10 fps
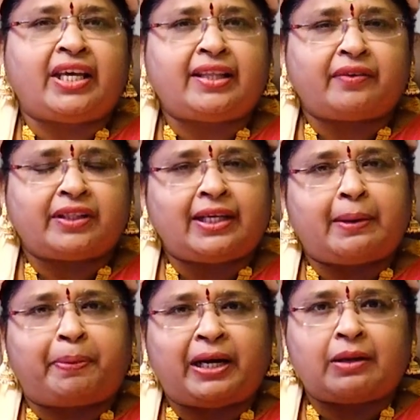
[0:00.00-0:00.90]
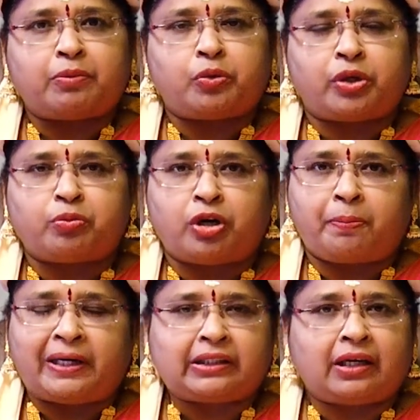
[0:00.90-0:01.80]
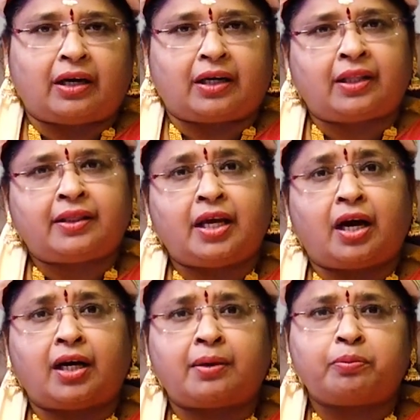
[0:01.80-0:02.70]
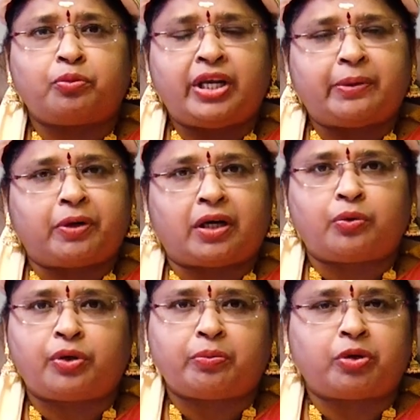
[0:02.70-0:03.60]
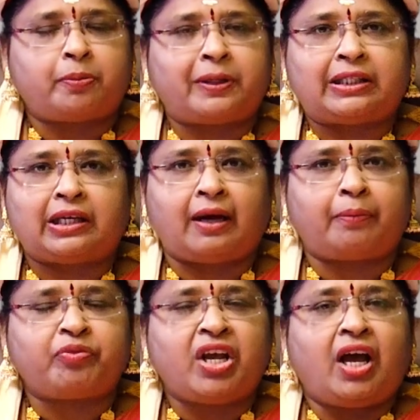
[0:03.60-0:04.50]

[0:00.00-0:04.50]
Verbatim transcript: இதை வந்து எப்படி நாம் ஒருமுகப்படுத்தலாம்னா தியானம் மூலியமாக ஒருமுகப்படுத்தலாம்